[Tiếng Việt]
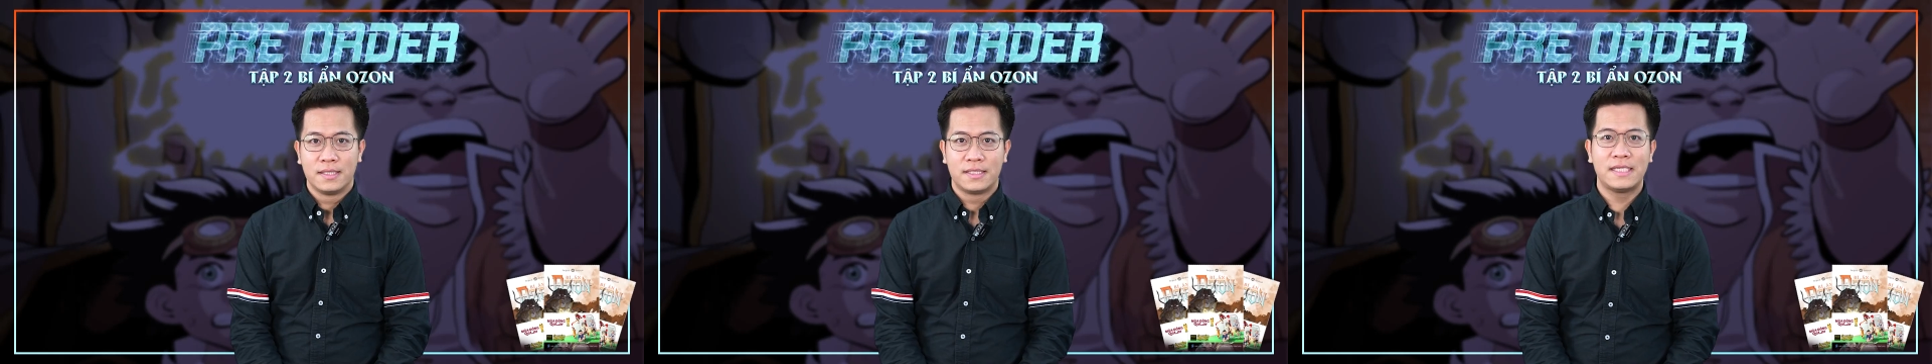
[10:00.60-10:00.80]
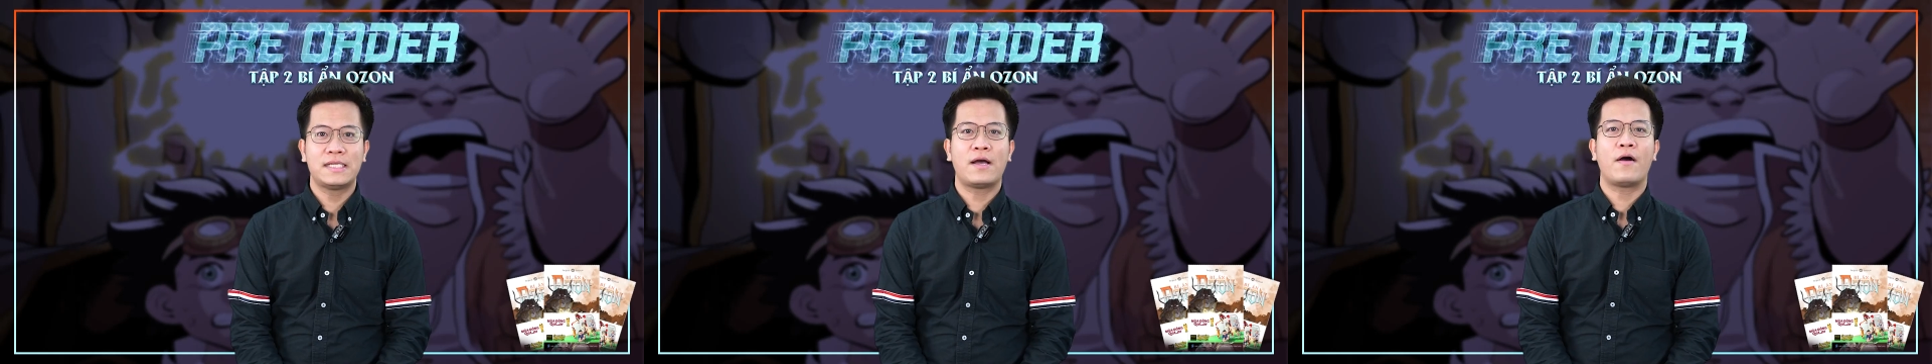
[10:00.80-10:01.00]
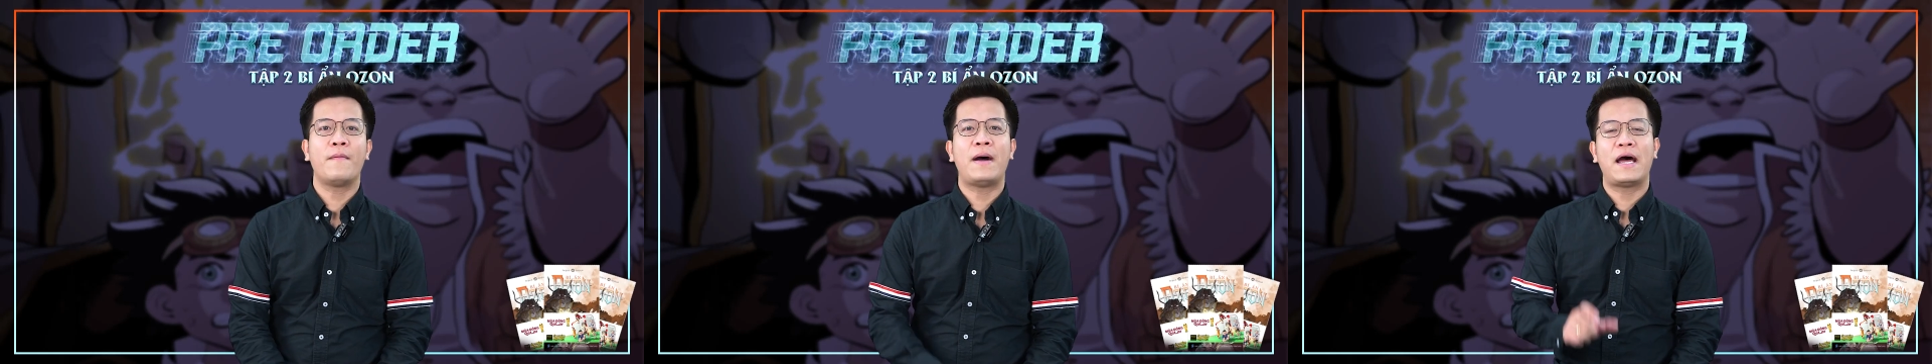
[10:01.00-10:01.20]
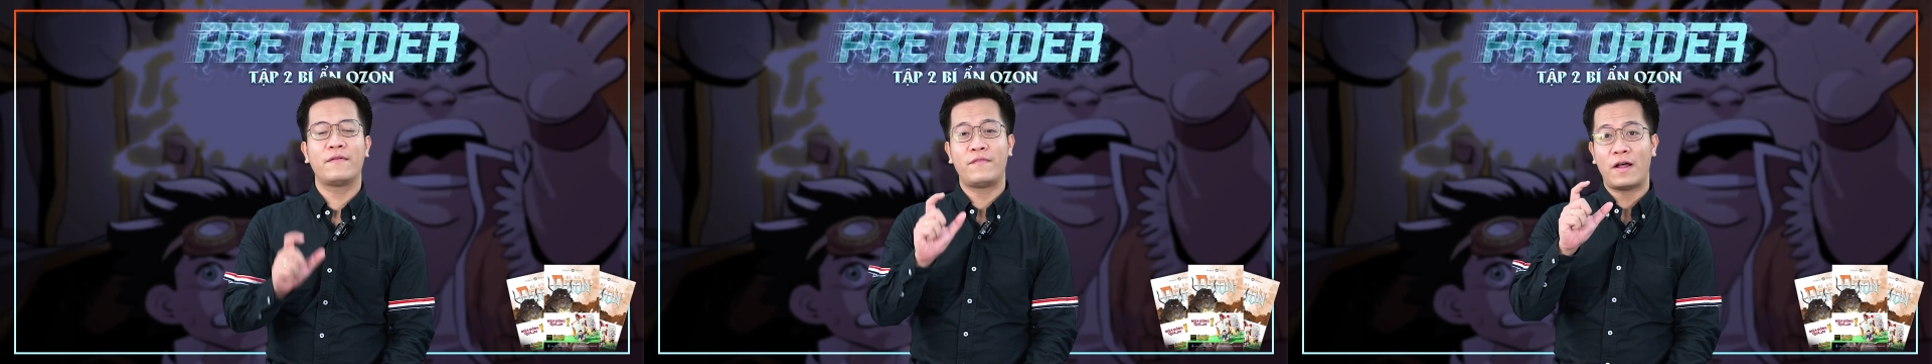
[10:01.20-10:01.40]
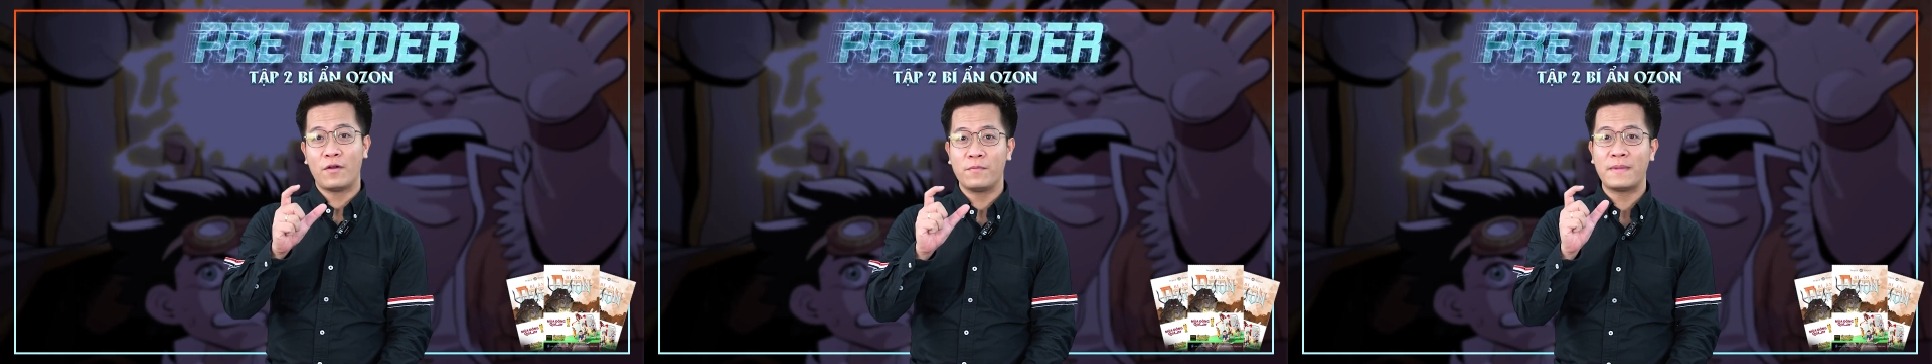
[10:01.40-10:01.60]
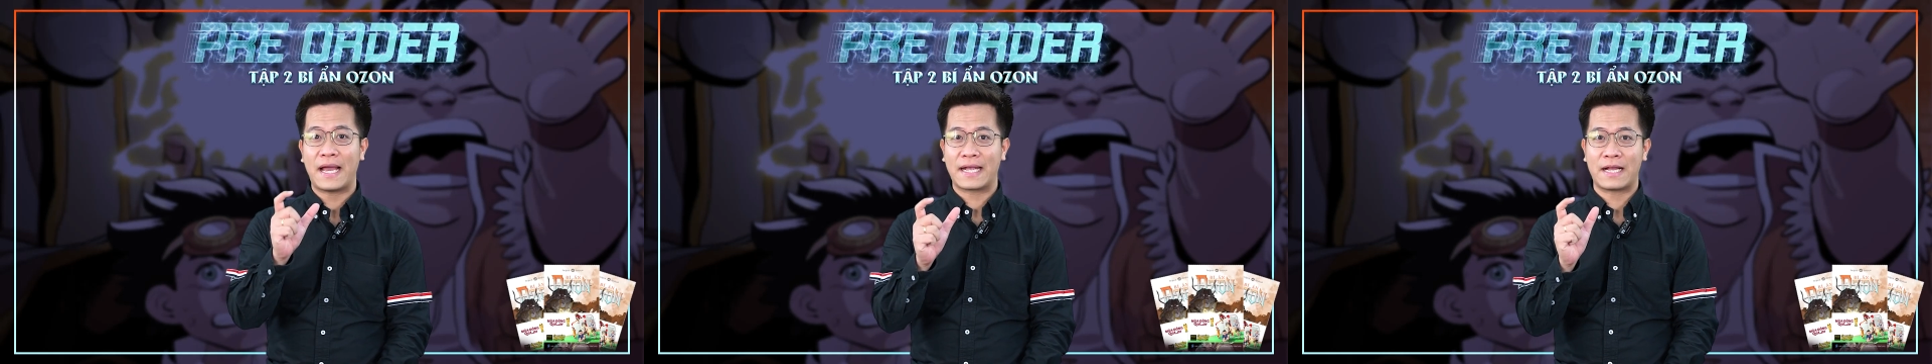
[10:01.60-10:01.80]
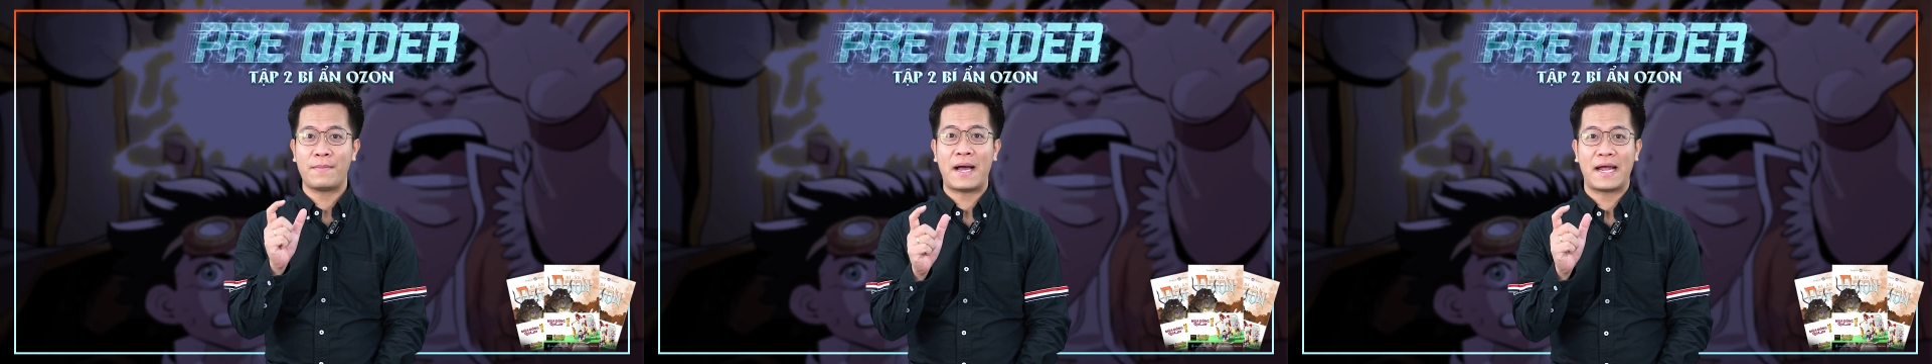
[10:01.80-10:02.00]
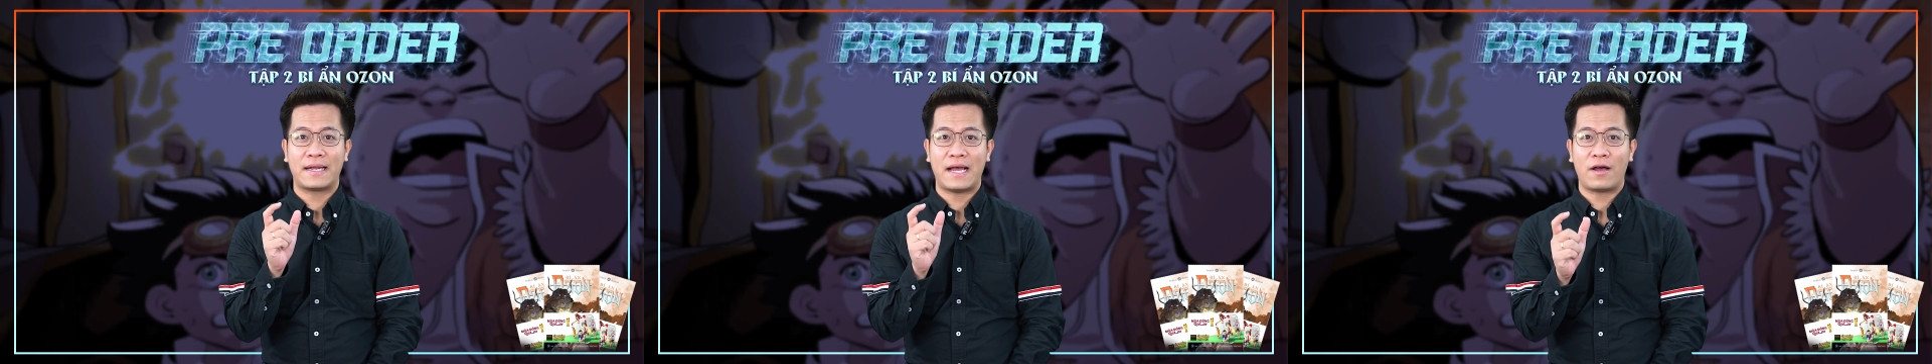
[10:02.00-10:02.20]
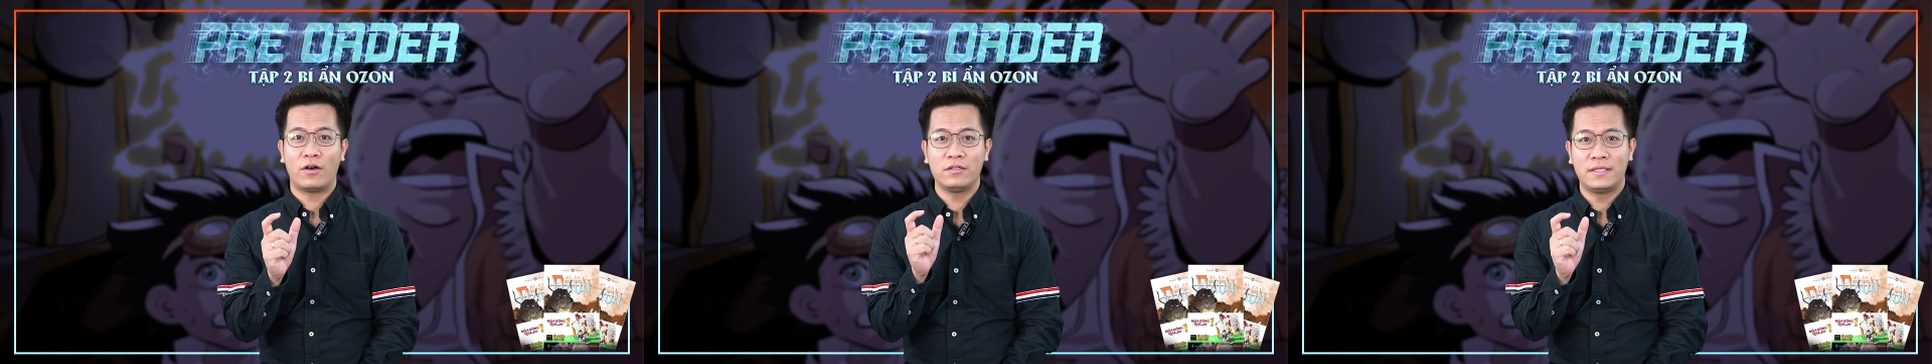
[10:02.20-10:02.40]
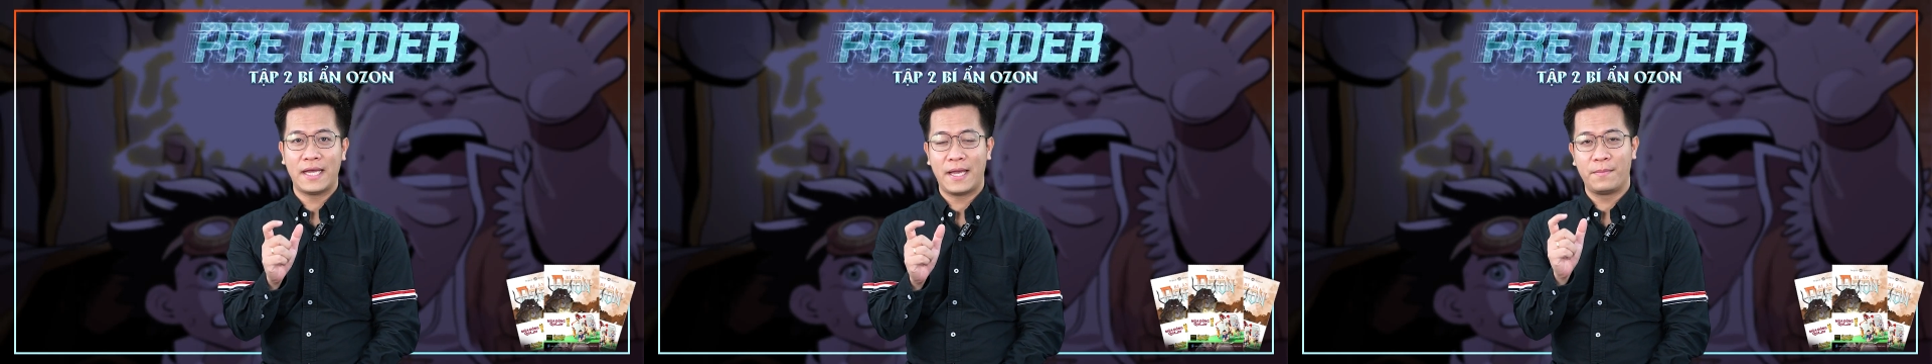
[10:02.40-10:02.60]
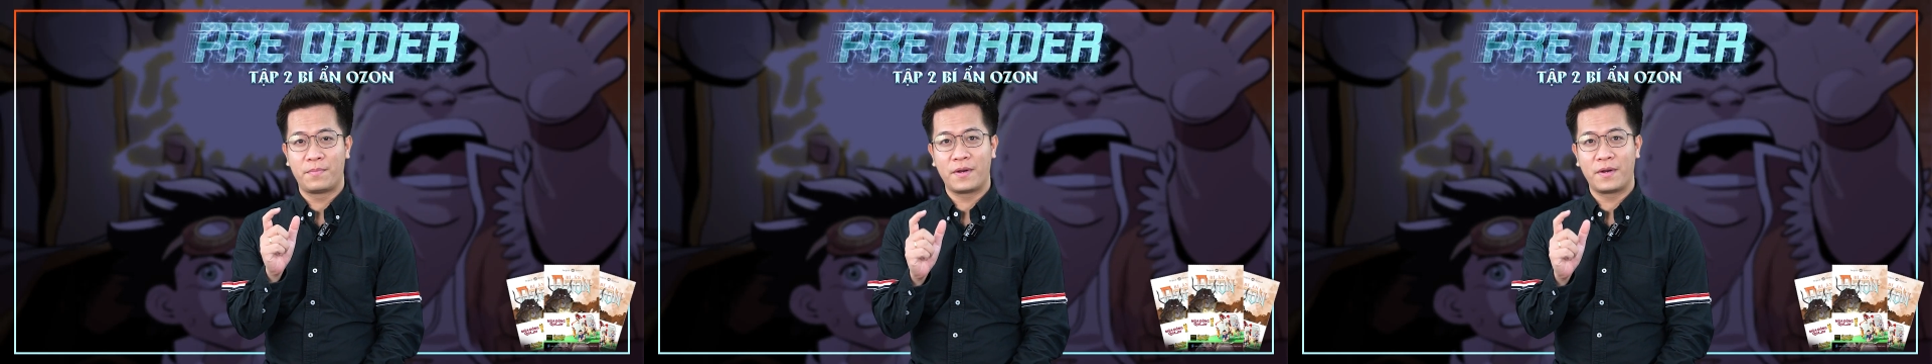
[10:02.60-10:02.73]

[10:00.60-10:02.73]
Xin chào các bạn, vào lúc này các bạn đã có thể